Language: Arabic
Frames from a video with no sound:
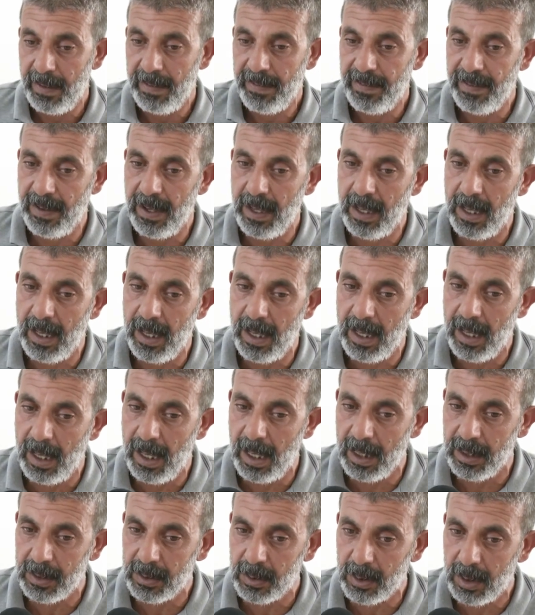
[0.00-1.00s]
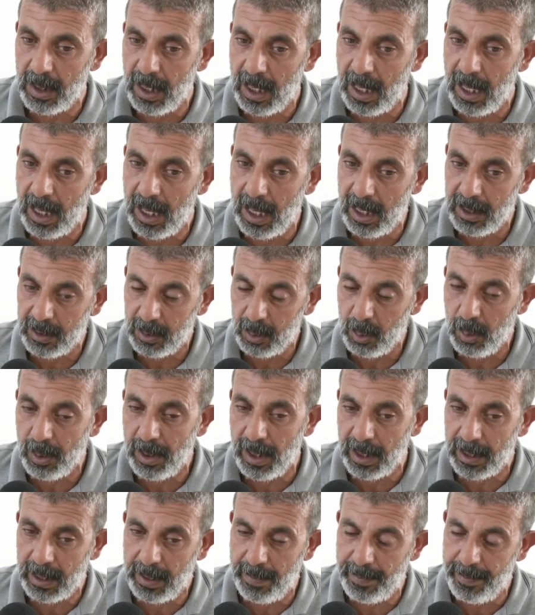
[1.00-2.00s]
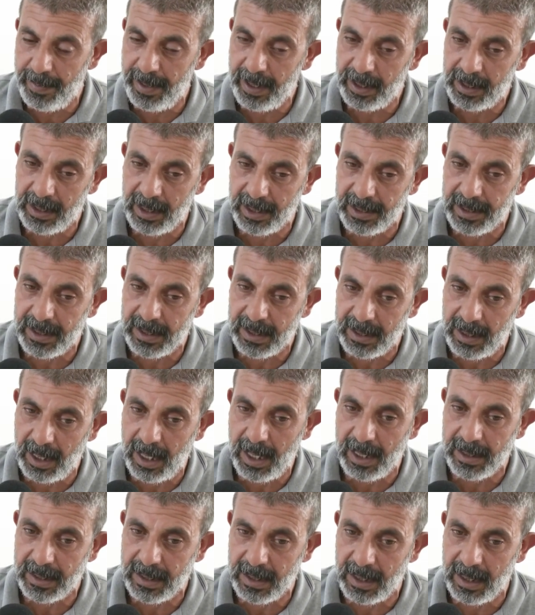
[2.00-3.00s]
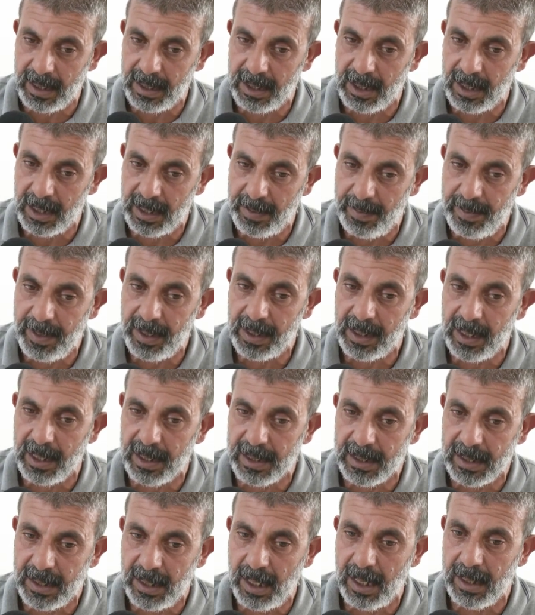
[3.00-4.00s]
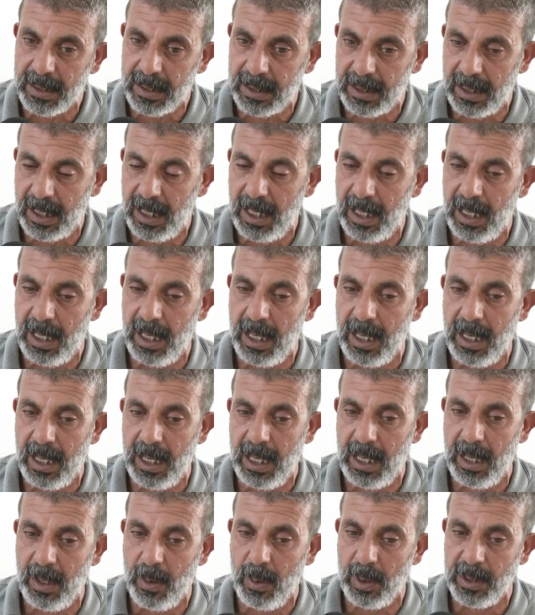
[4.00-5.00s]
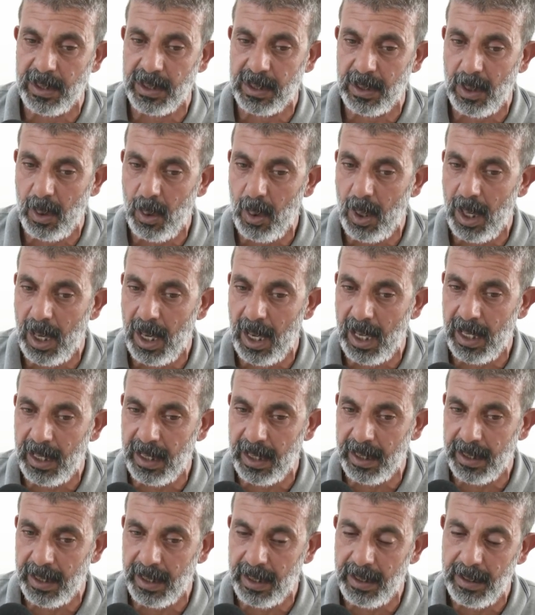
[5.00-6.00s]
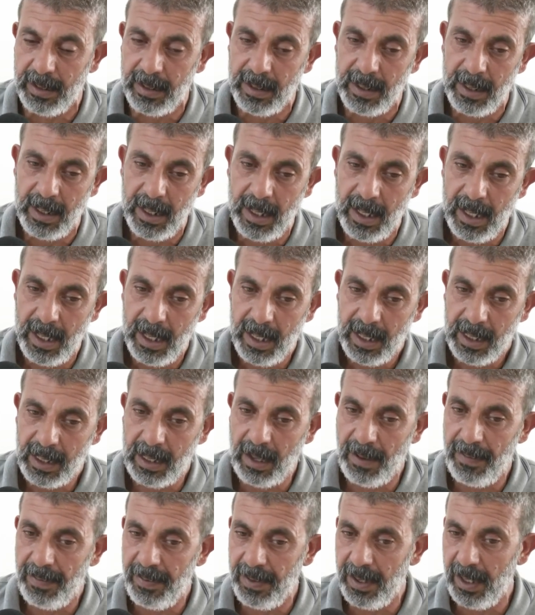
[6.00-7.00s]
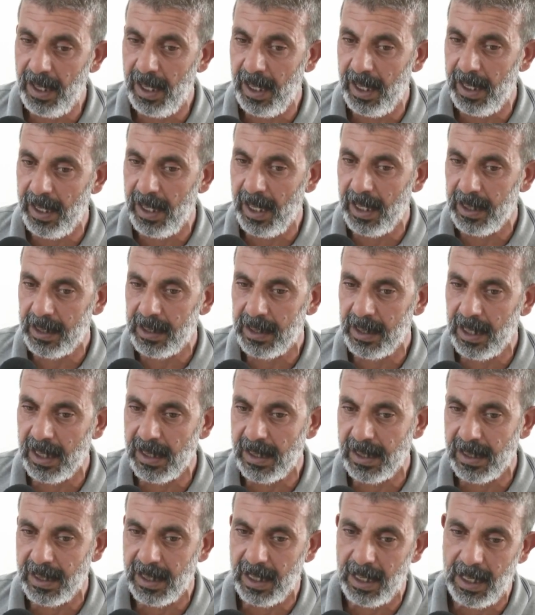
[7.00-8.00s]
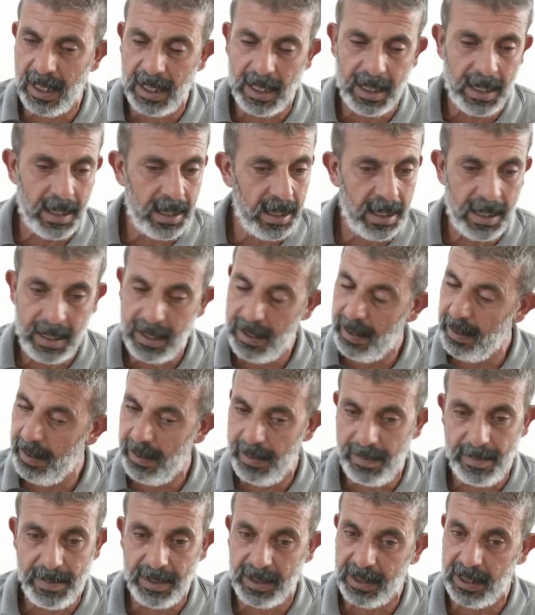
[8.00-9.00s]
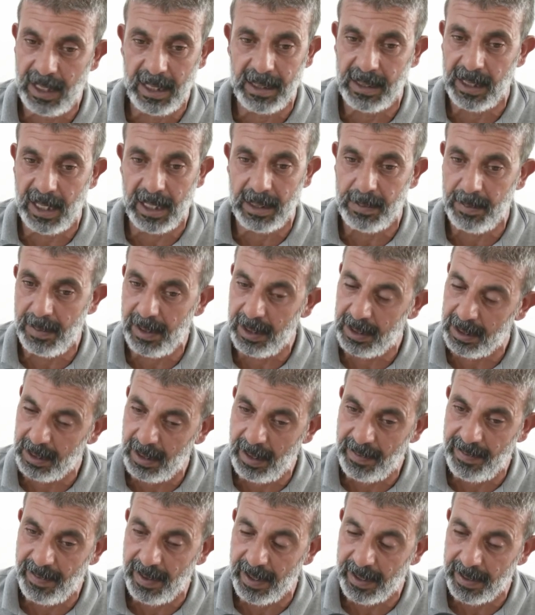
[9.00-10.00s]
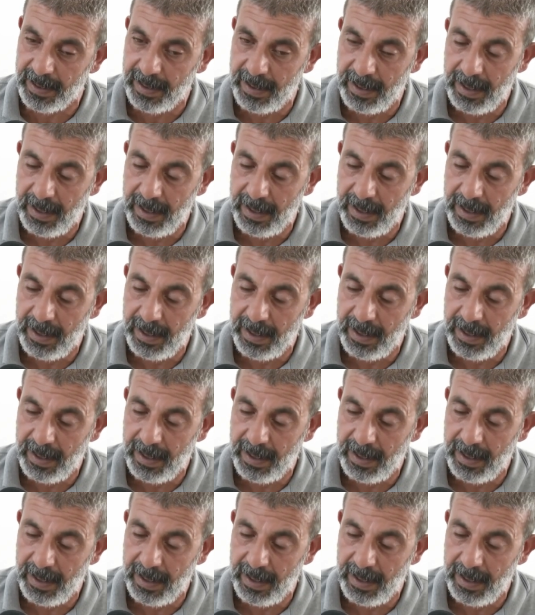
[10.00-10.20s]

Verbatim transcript: فاعطونا كمية الرصاص كمية الرصاص اللي, اللي وجهوها علينا كفيلة انها تنزل 200 300 نفر